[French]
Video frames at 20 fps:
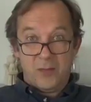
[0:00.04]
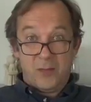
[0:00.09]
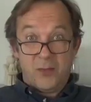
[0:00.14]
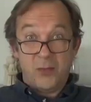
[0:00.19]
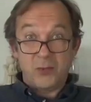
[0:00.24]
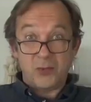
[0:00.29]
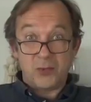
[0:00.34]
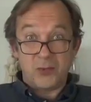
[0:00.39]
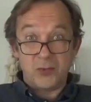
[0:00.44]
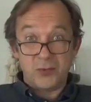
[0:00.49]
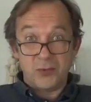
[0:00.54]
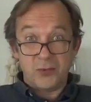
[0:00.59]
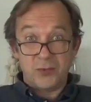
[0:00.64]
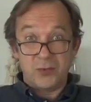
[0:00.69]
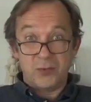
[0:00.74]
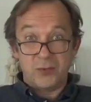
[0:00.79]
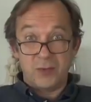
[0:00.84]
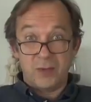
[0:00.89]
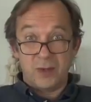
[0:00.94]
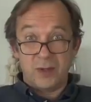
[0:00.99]

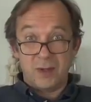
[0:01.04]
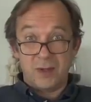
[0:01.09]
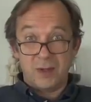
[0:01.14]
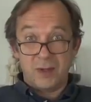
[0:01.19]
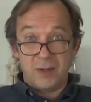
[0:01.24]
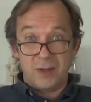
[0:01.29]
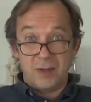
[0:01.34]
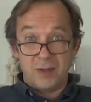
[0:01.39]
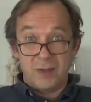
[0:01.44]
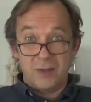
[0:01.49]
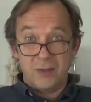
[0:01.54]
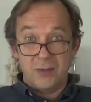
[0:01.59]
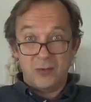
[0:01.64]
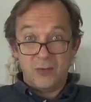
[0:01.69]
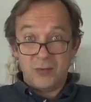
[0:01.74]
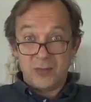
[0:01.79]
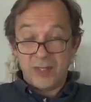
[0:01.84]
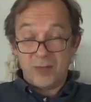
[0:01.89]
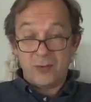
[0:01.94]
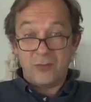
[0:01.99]
Bonjour,
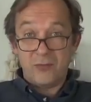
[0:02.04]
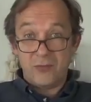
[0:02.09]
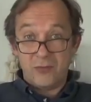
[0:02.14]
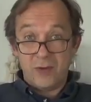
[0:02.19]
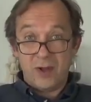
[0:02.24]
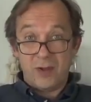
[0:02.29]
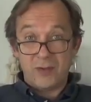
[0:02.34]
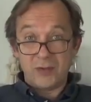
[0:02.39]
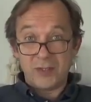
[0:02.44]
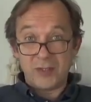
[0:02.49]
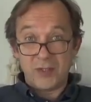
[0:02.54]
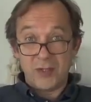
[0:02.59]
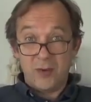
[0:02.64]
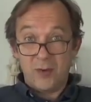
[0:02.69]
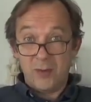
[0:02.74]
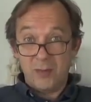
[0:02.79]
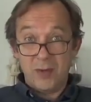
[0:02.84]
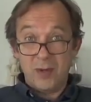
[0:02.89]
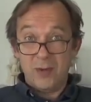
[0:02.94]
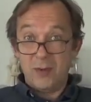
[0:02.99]
nous allons voir
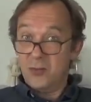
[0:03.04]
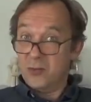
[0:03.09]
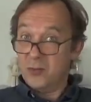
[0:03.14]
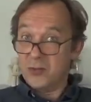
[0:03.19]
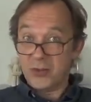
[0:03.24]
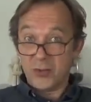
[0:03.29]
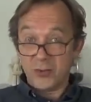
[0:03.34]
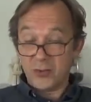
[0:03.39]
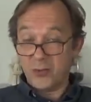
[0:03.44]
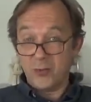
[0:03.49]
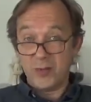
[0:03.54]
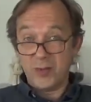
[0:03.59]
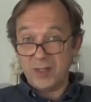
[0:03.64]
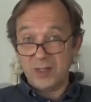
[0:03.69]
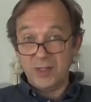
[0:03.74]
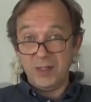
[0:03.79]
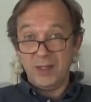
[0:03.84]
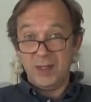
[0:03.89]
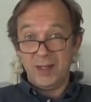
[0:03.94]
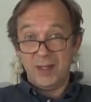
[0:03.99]
ensemble
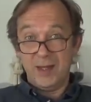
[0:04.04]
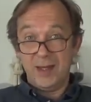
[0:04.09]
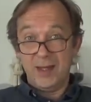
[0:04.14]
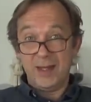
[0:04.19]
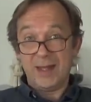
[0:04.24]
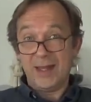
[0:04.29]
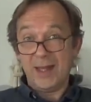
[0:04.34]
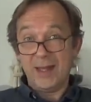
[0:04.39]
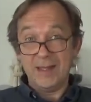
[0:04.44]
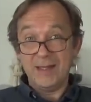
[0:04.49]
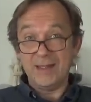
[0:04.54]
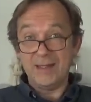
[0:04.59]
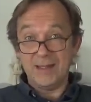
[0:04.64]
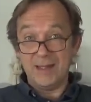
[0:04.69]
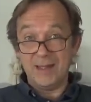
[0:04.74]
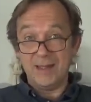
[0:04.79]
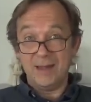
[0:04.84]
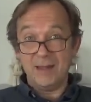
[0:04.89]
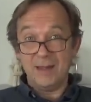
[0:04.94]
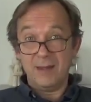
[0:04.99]
aujourd'hui les
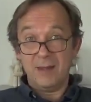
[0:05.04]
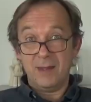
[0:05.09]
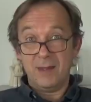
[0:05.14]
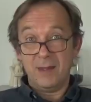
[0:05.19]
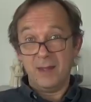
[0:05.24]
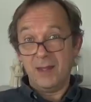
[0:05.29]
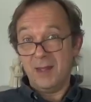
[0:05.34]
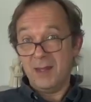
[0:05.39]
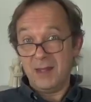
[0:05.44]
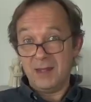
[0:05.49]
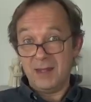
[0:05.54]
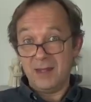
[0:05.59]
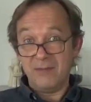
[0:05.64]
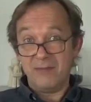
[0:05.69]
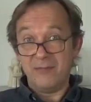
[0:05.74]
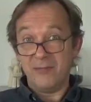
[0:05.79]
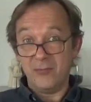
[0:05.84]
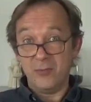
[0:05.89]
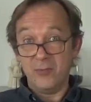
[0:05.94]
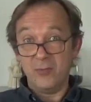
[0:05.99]
qualités et les
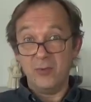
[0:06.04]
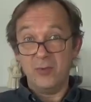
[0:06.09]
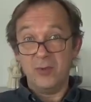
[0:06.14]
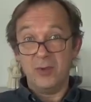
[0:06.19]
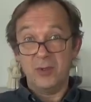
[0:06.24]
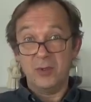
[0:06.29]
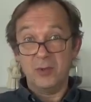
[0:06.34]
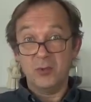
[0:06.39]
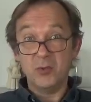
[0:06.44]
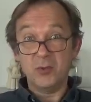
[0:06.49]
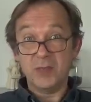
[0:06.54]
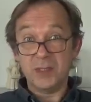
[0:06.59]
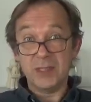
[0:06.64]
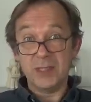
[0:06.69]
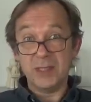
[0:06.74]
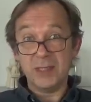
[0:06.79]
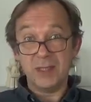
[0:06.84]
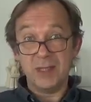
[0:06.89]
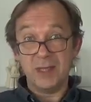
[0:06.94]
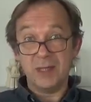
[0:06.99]
défauts du
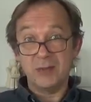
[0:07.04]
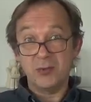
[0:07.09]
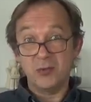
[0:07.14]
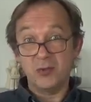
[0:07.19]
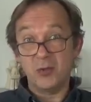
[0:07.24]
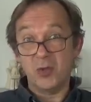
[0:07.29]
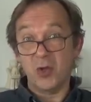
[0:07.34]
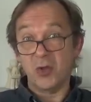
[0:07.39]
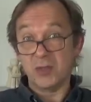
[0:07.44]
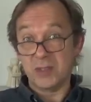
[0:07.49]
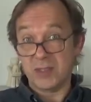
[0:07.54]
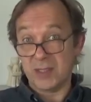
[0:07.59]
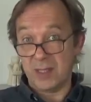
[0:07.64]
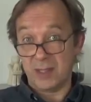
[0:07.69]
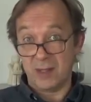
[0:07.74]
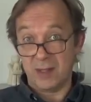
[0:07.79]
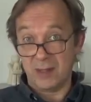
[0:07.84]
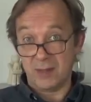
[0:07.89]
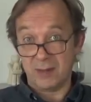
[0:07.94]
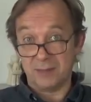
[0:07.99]
signe du
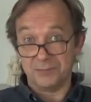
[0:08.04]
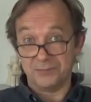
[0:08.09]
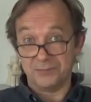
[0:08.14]
cancer.